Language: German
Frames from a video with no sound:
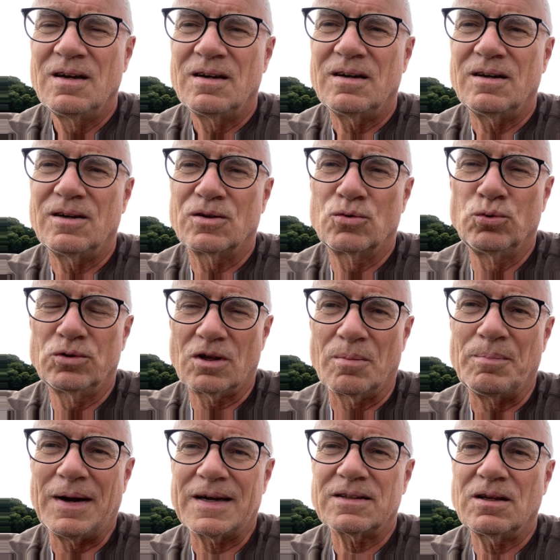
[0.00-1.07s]
äh, Gut
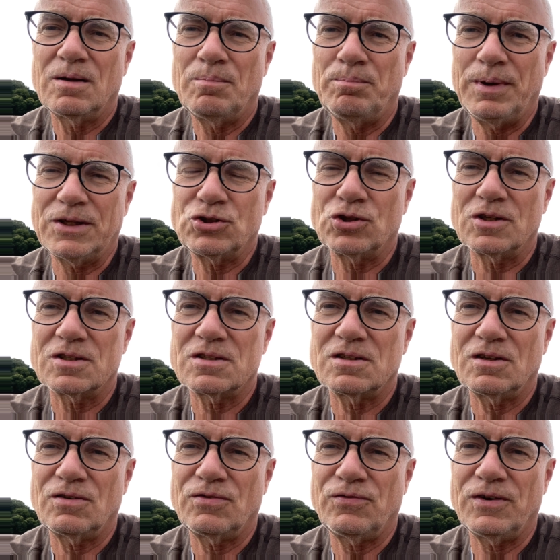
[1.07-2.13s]
gemacht, Batches.
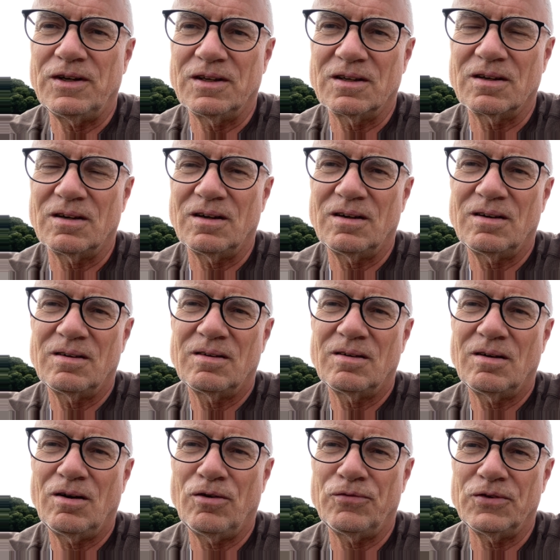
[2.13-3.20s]
Ich verlinke
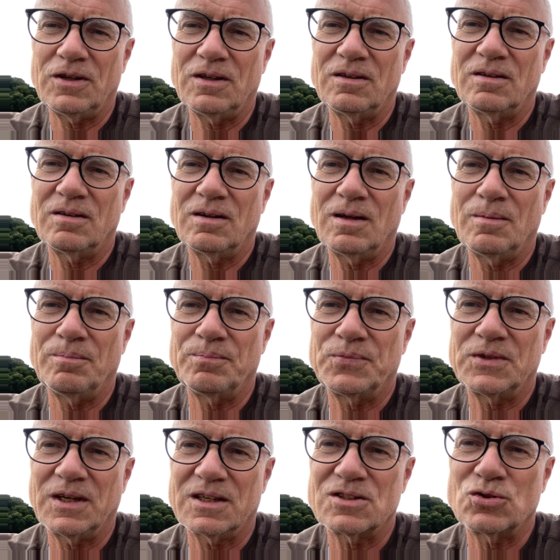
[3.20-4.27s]
auf ihn im
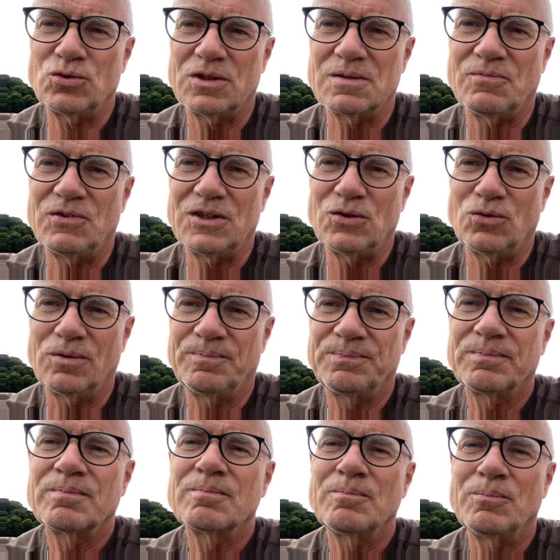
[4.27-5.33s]
Text zu diesem Video.
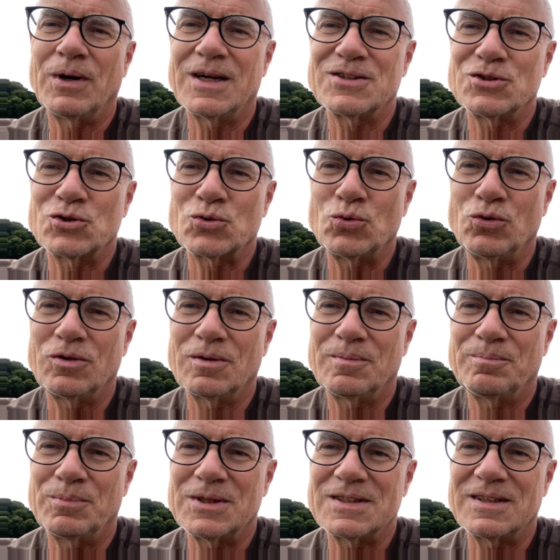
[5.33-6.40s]
Machen Sie es gut.
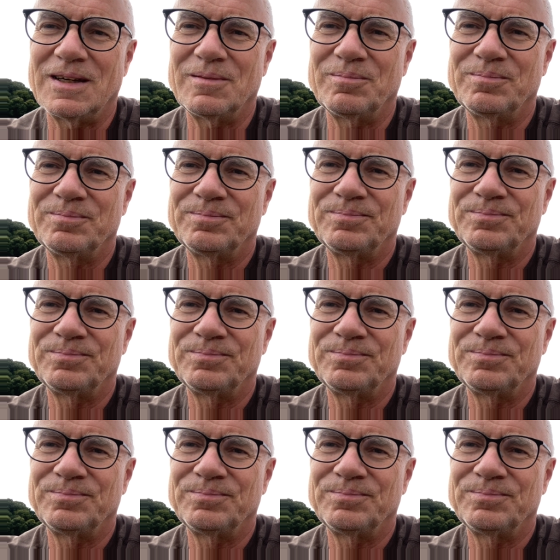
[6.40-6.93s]
Bis dann.